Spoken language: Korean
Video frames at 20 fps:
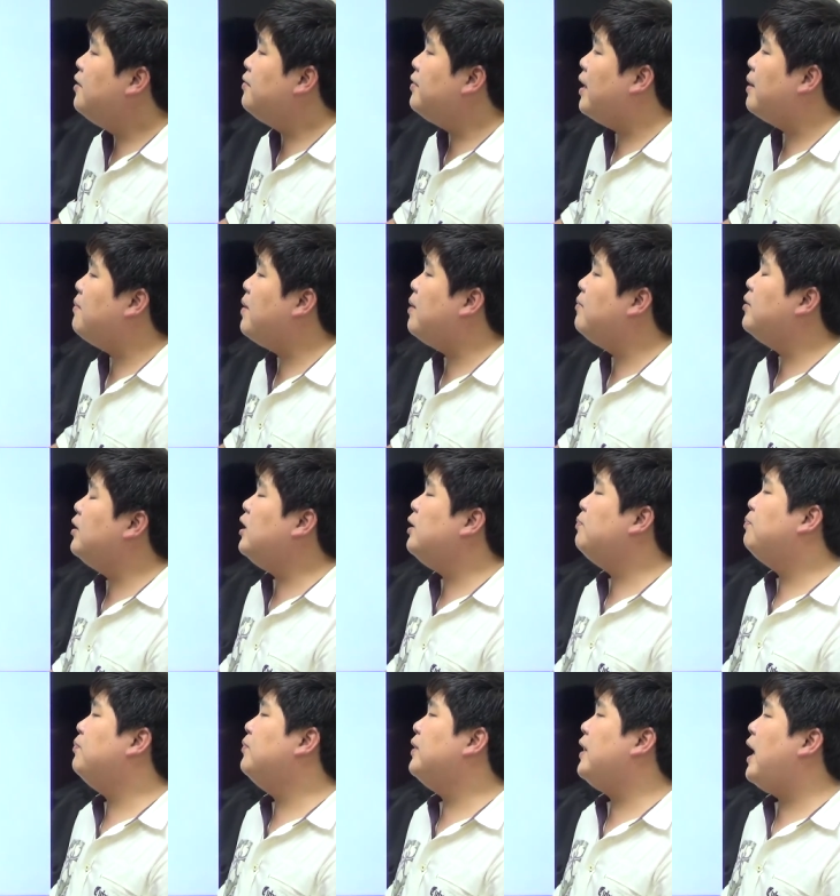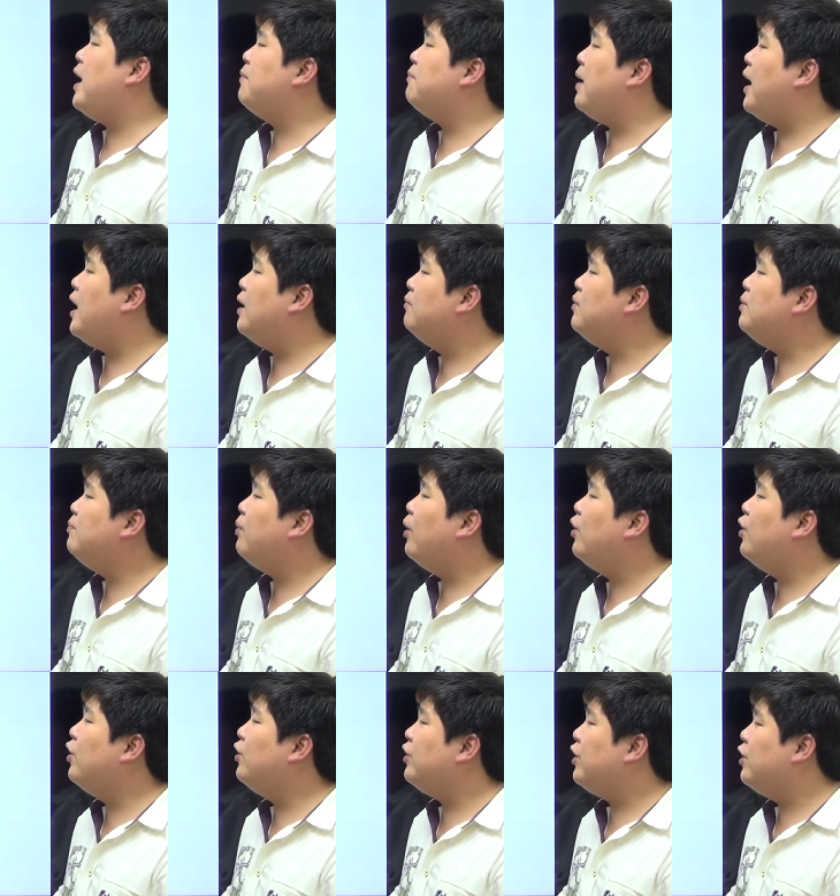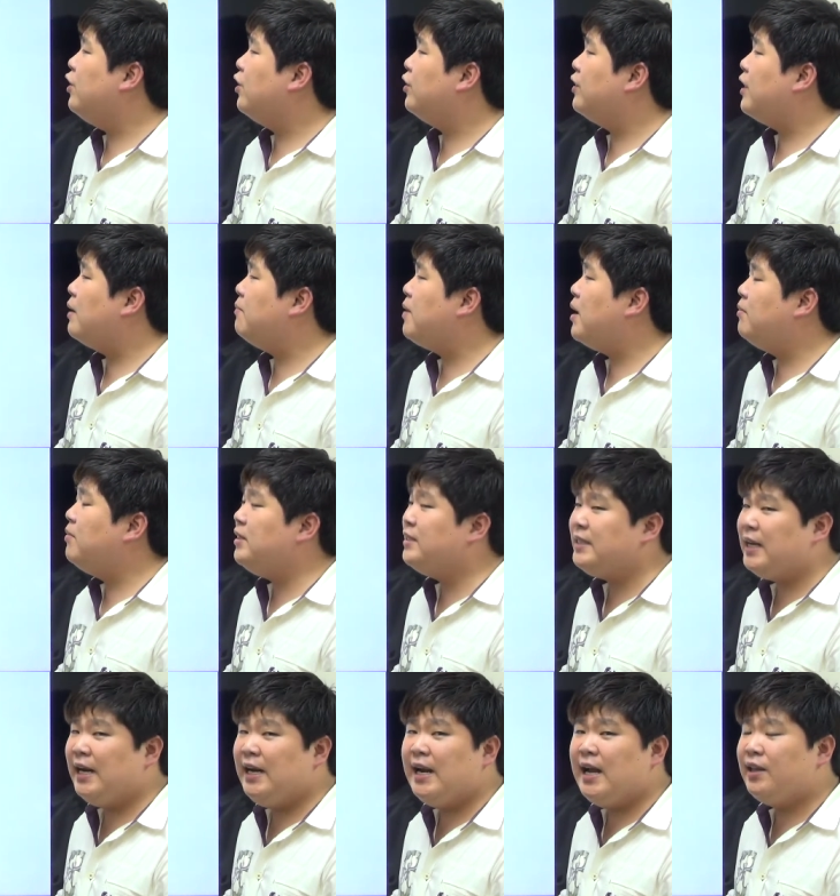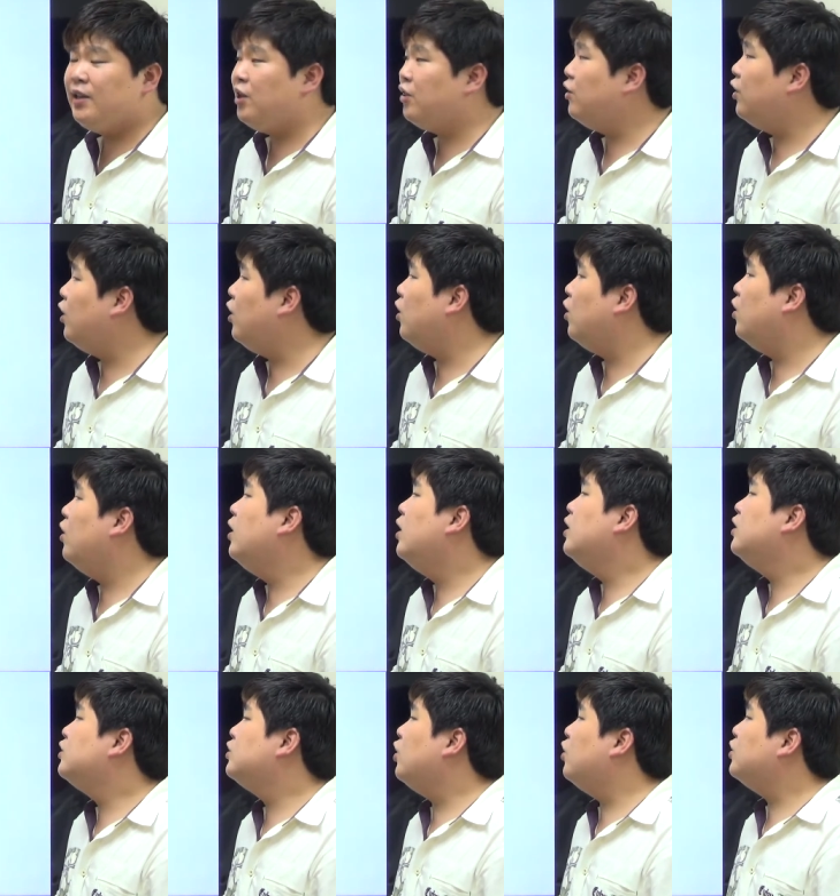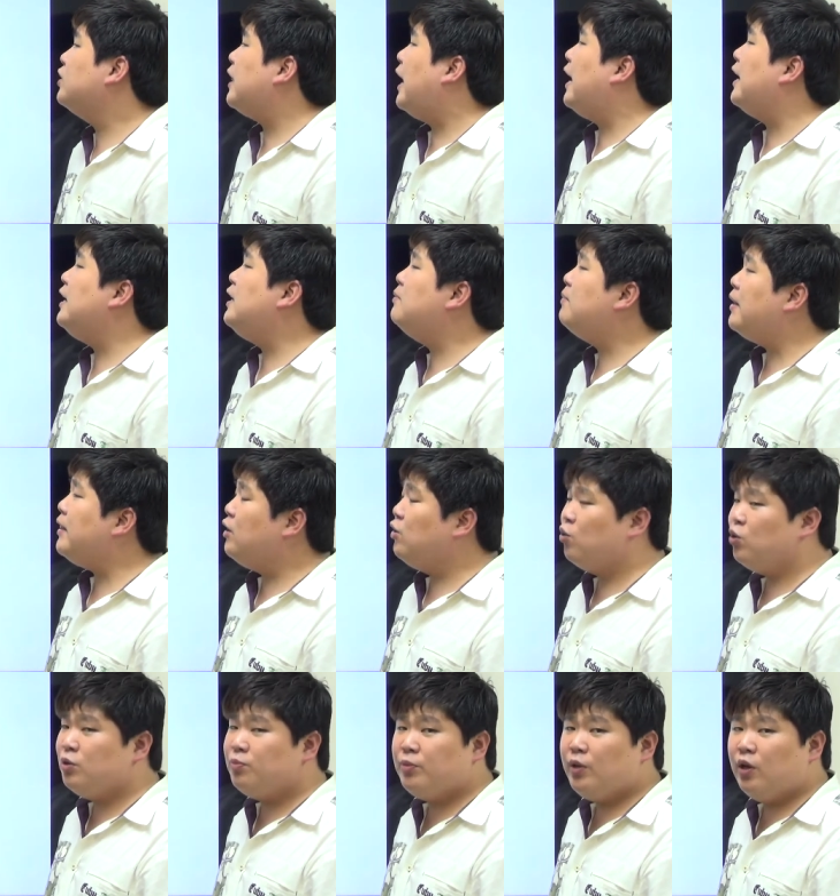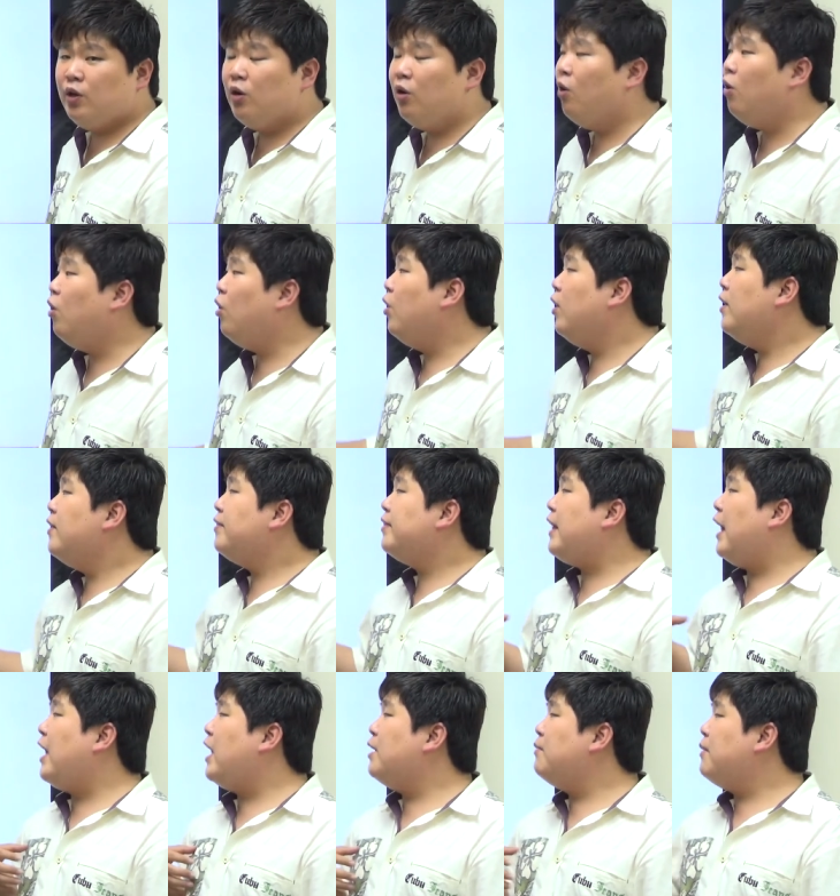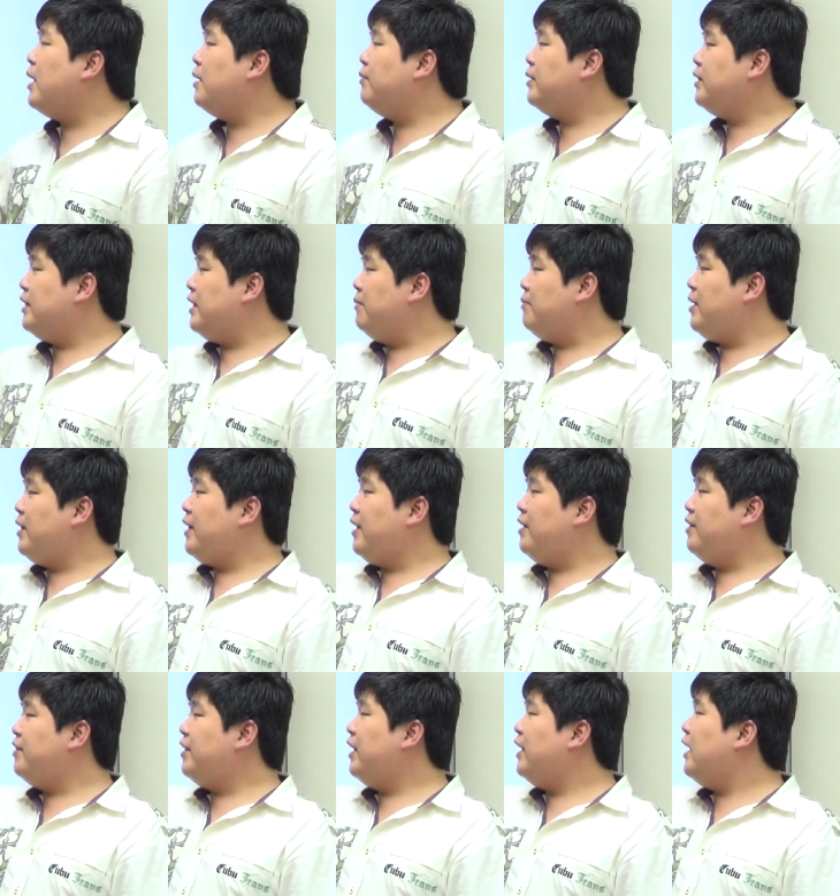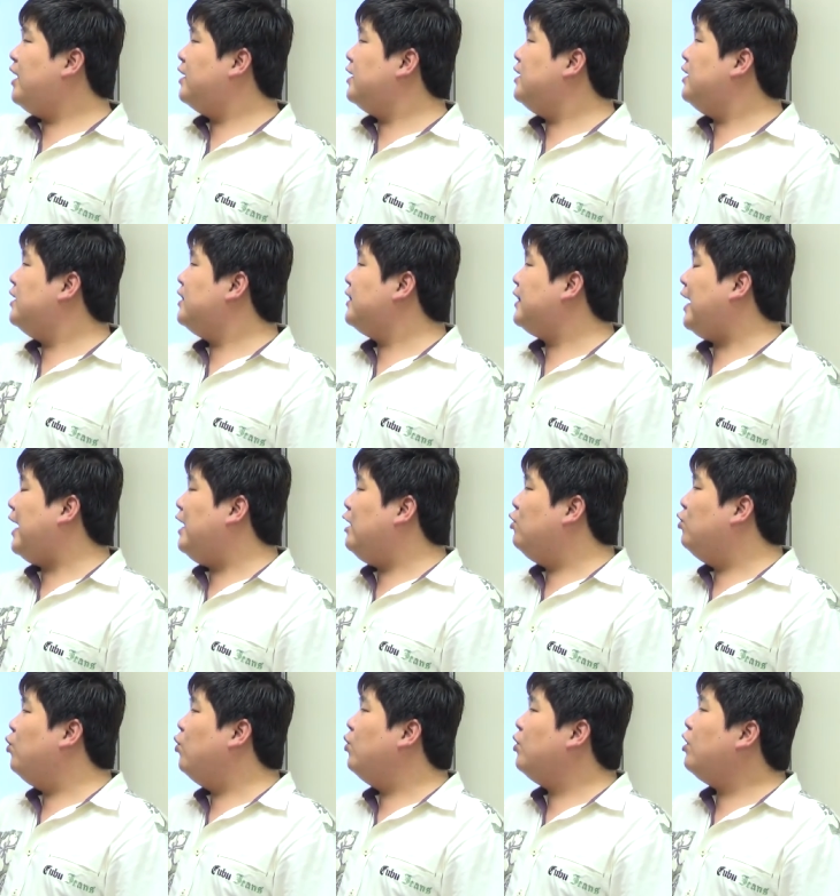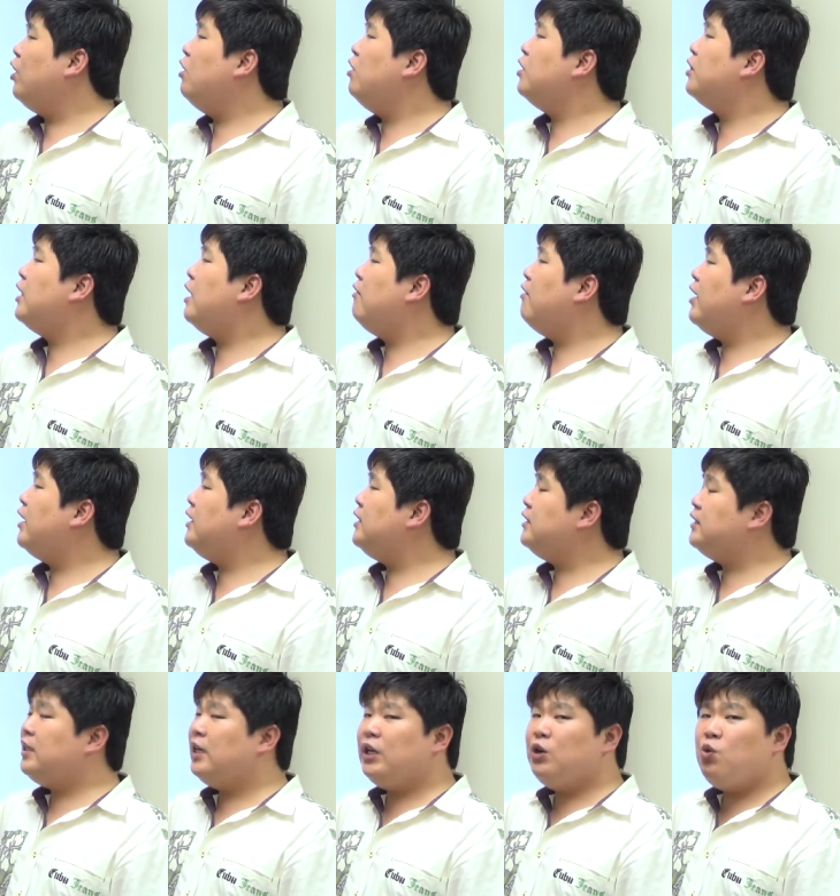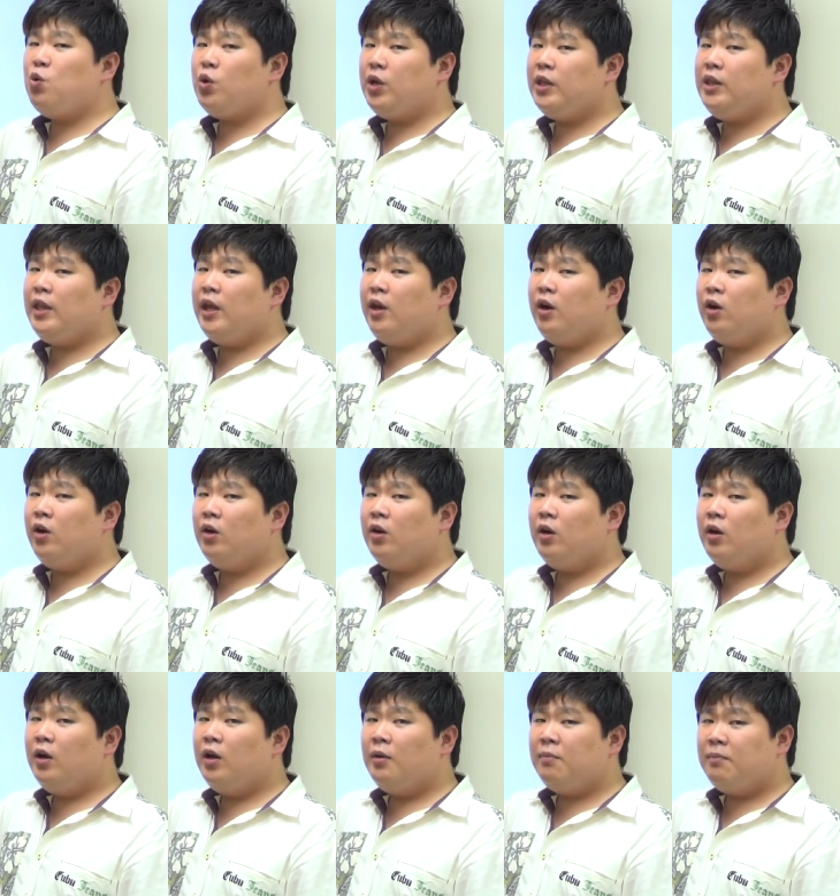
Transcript: 내 마음을 내 마음을 버여내요내 마음을 잘라내서 저 달을 만들고 싶대요. 어? 나의 마음은 님에 대한 사랑을 달로 형상화를 시키고 있네요.